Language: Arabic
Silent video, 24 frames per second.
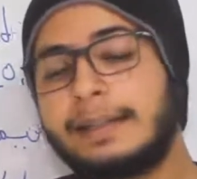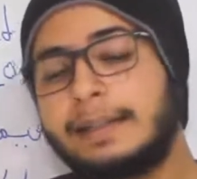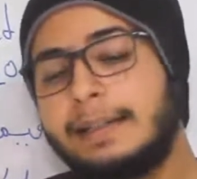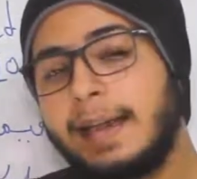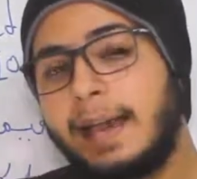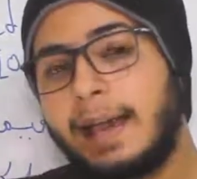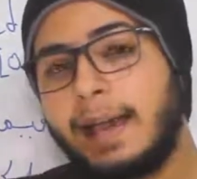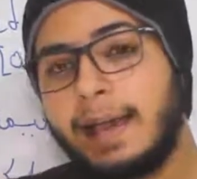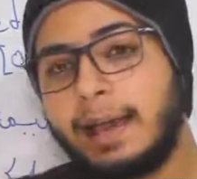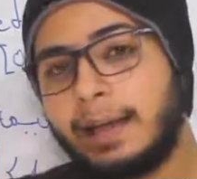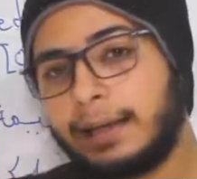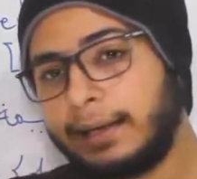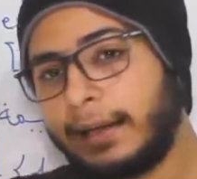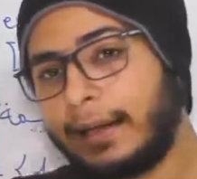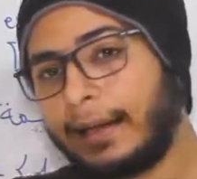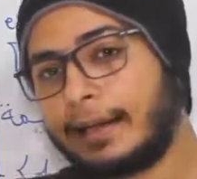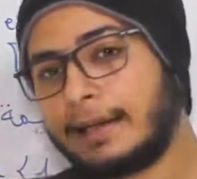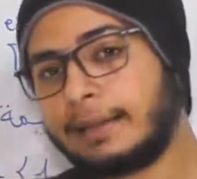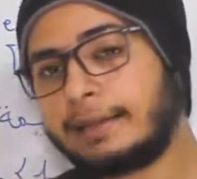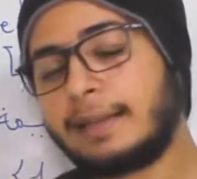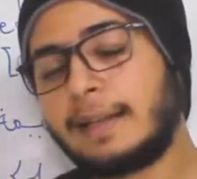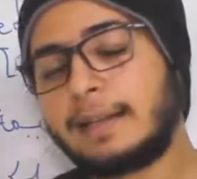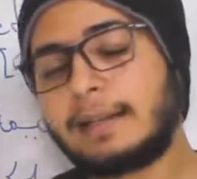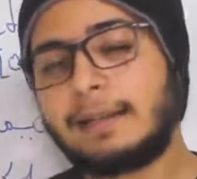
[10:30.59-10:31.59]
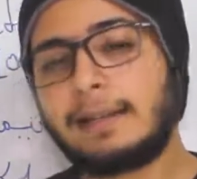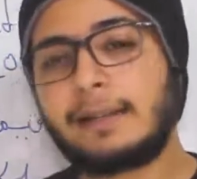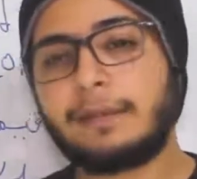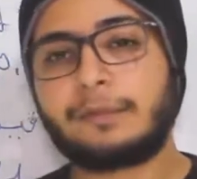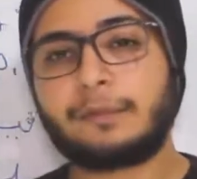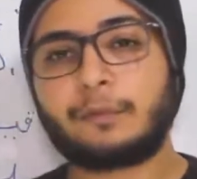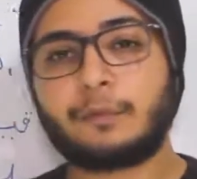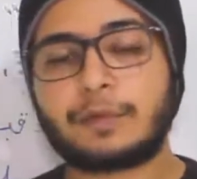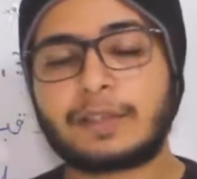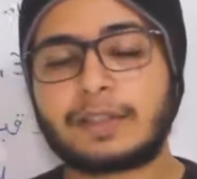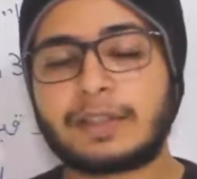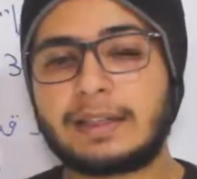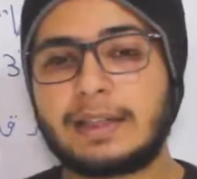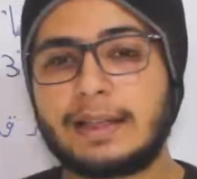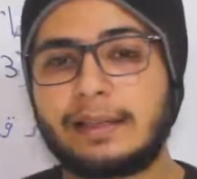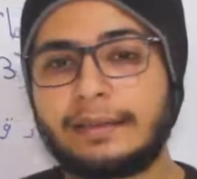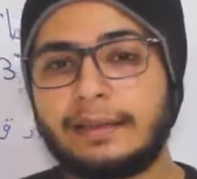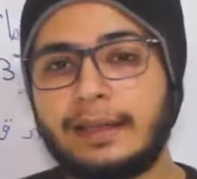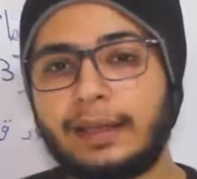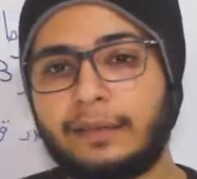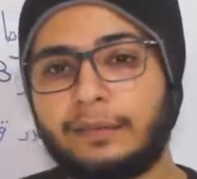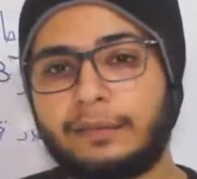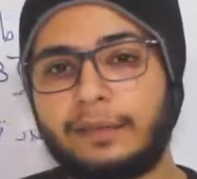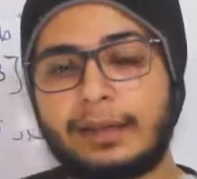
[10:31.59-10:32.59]
كاع الاعداد اللي في وسط
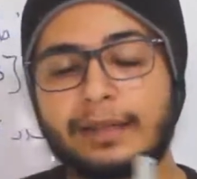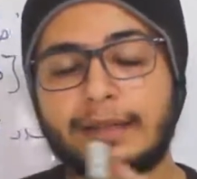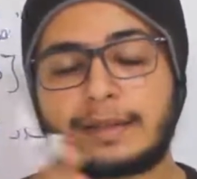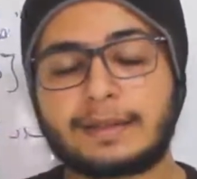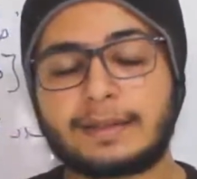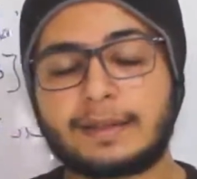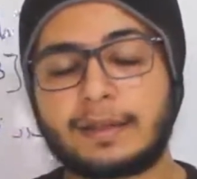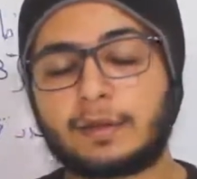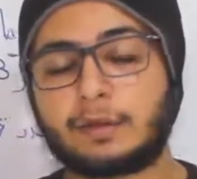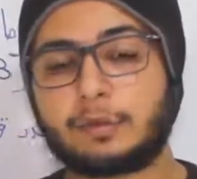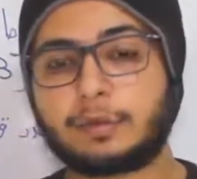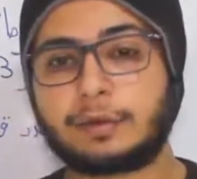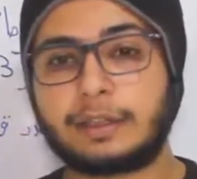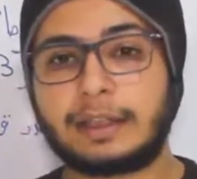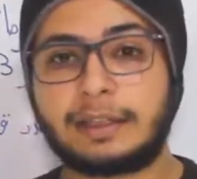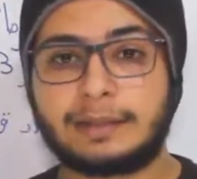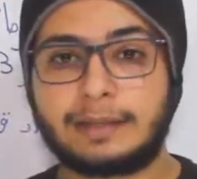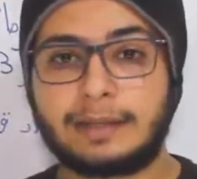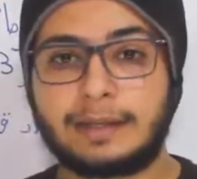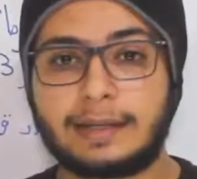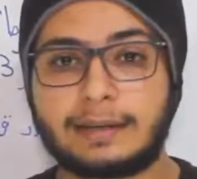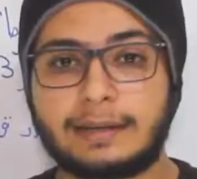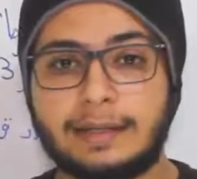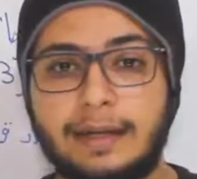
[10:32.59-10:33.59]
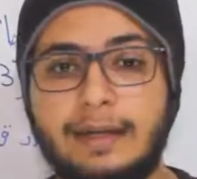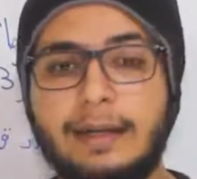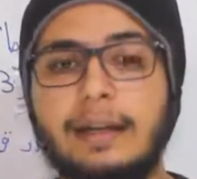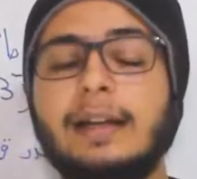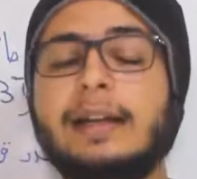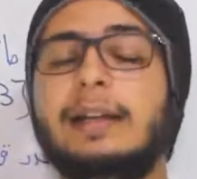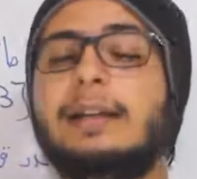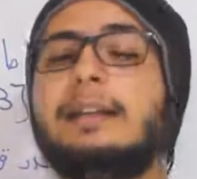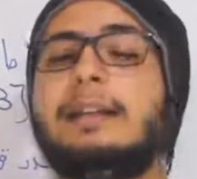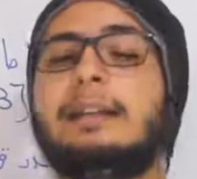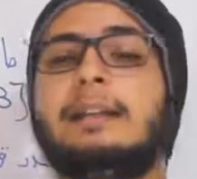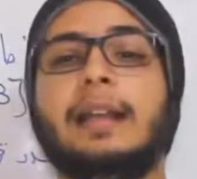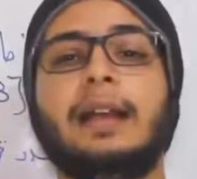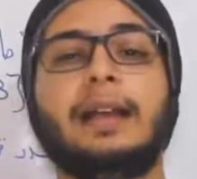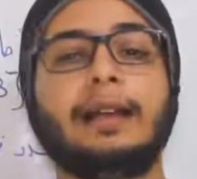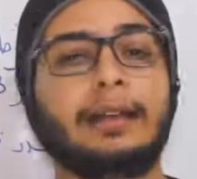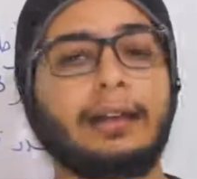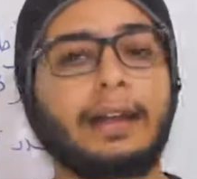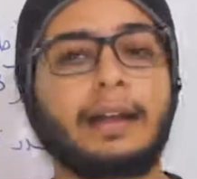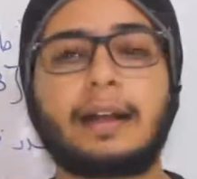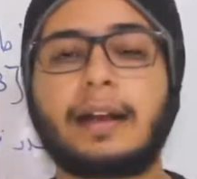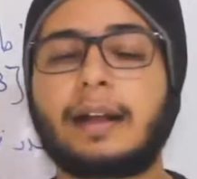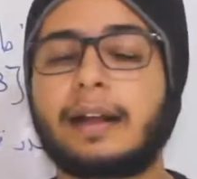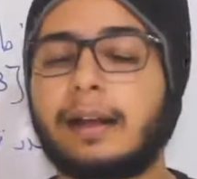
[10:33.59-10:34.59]
لانترفال زيرو حتى لثلاثة
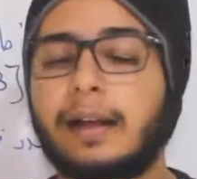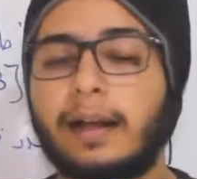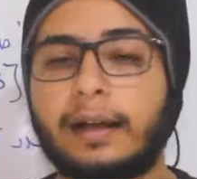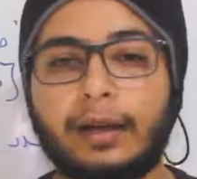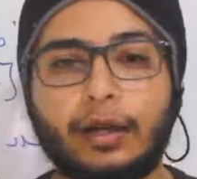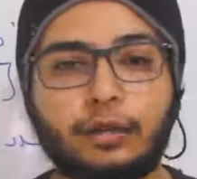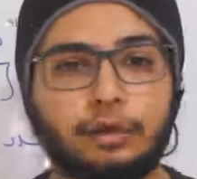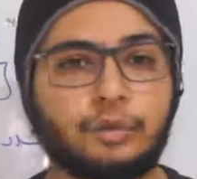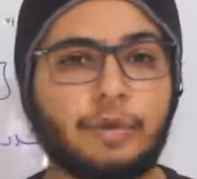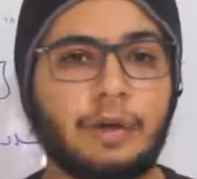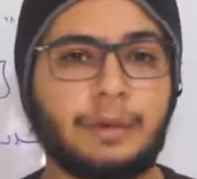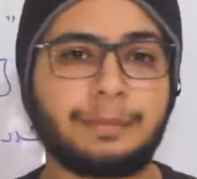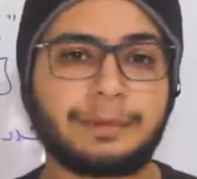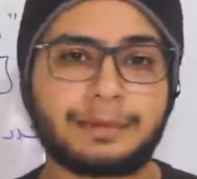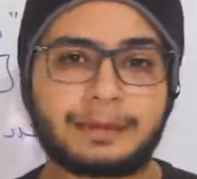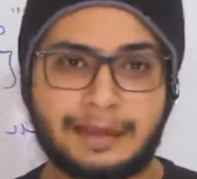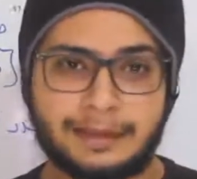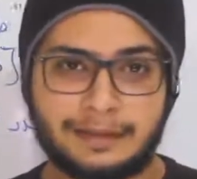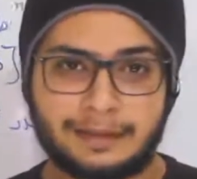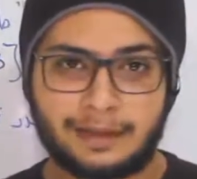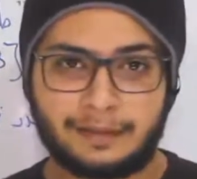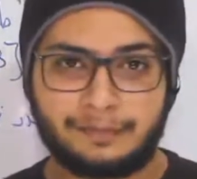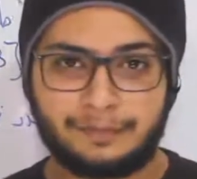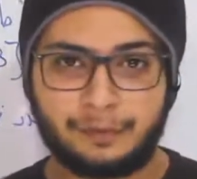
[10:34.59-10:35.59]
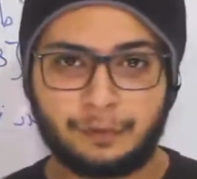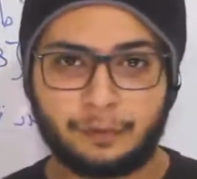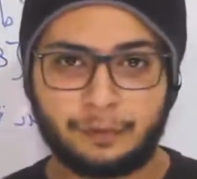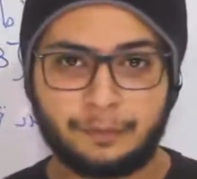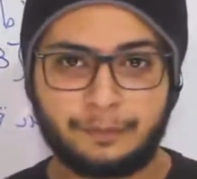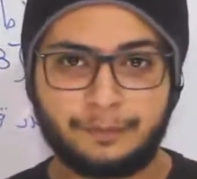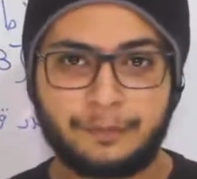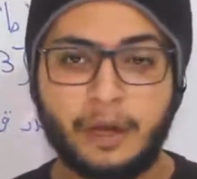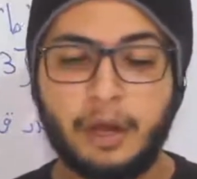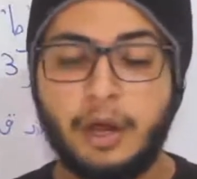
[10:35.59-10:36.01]
الداله راه كناخذوها متصله فيهم